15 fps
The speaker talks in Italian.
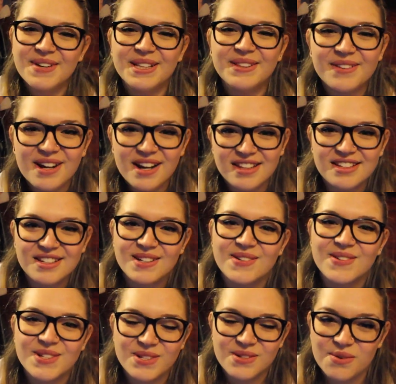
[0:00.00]
bentornati in
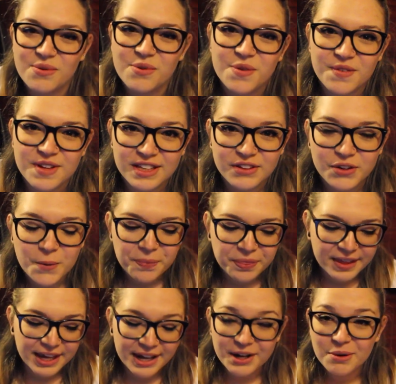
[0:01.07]
questo nuovo video
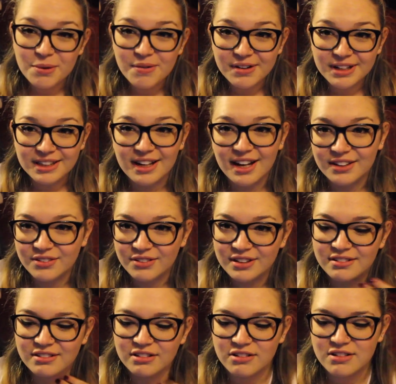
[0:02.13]
che come avrete letto
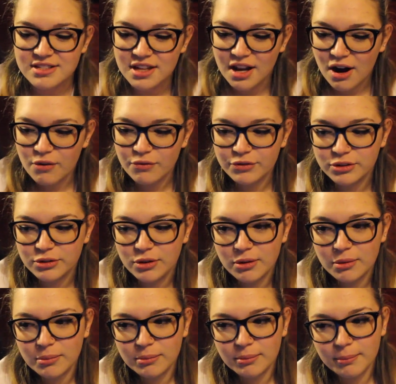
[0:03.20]
dal titolo sarà un video